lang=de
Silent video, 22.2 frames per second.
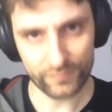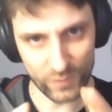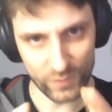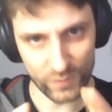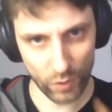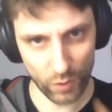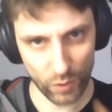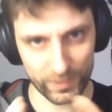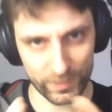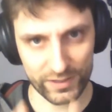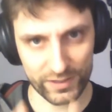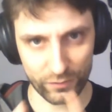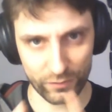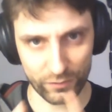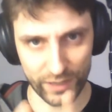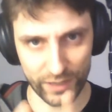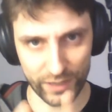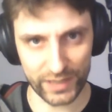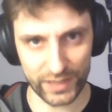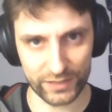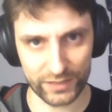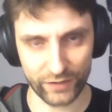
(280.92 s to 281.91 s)
um jetzt auf
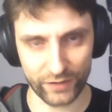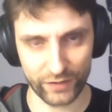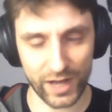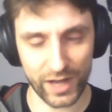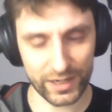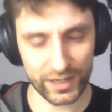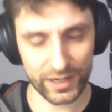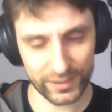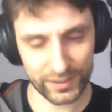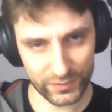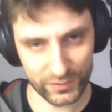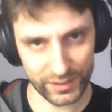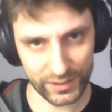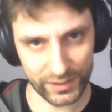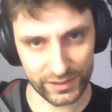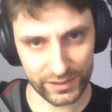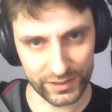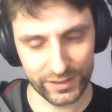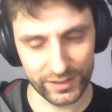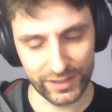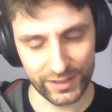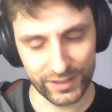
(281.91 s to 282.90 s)
die eigentliche Frage
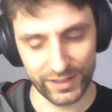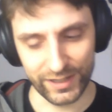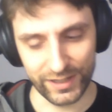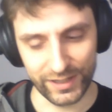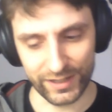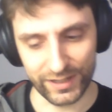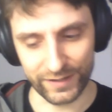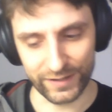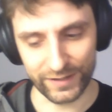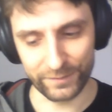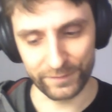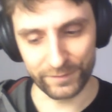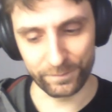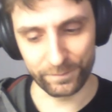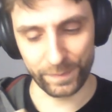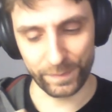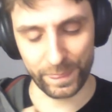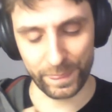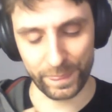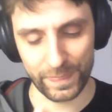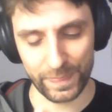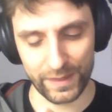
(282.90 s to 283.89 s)
einzugehen,
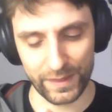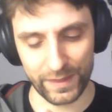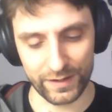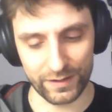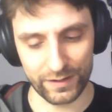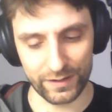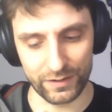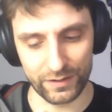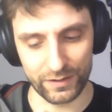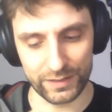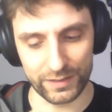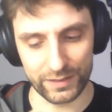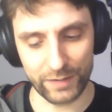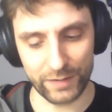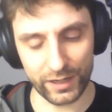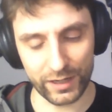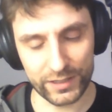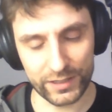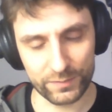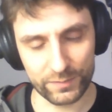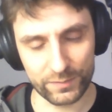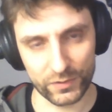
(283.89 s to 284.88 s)
ähm,
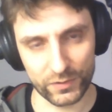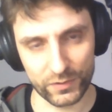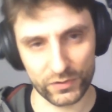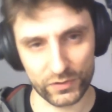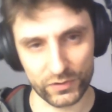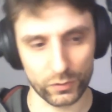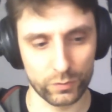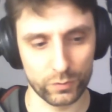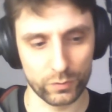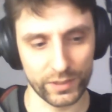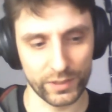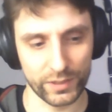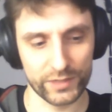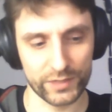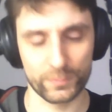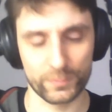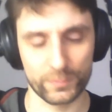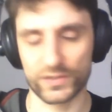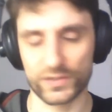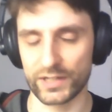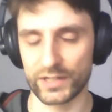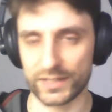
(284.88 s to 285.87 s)
Liberalismus und
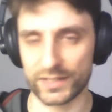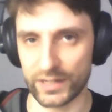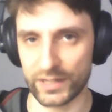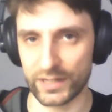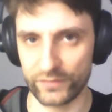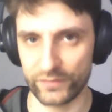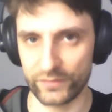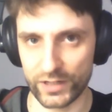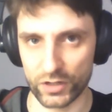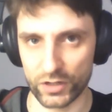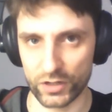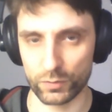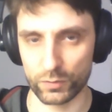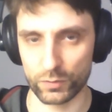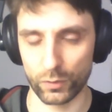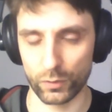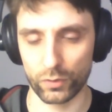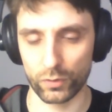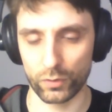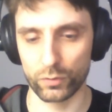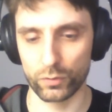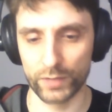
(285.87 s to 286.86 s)
Humanismus sind jetzt kein
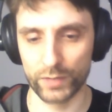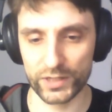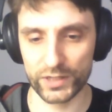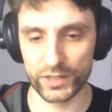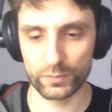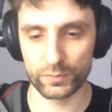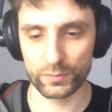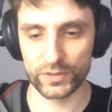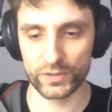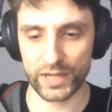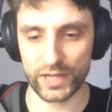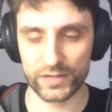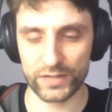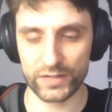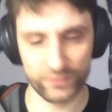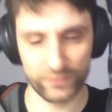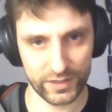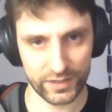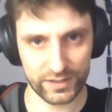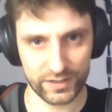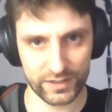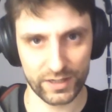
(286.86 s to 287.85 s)
Widerspruch. Humanismus
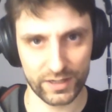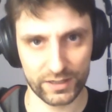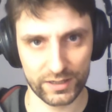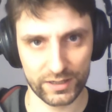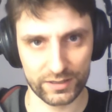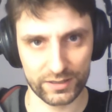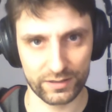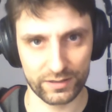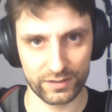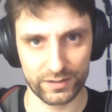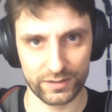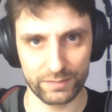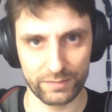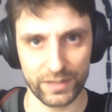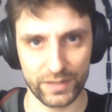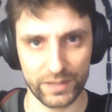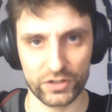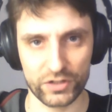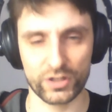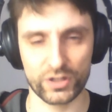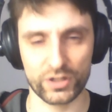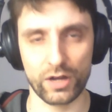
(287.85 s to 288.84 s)
heißt, wie gesagt, den
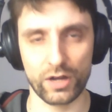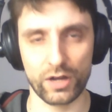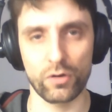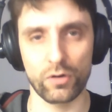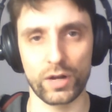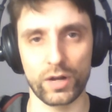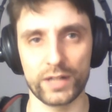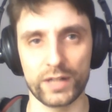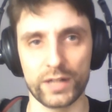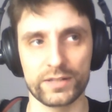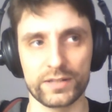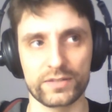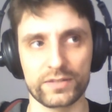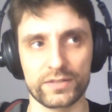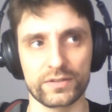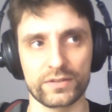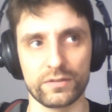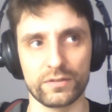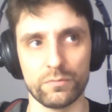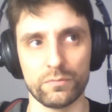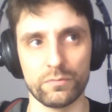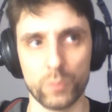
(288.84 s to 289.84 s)
Menschen auch
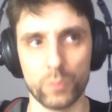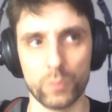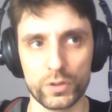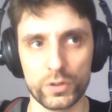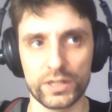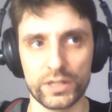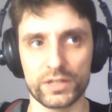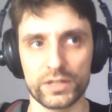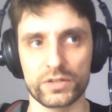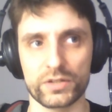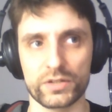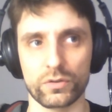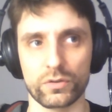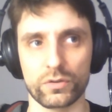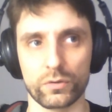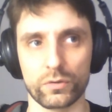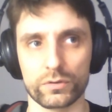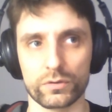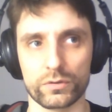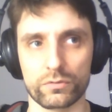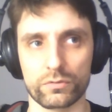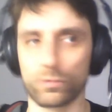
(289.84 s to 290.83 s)
als mündig
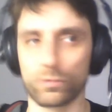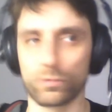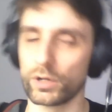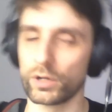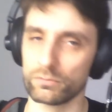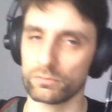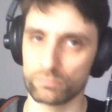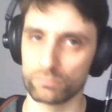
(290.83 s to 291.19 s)
und oder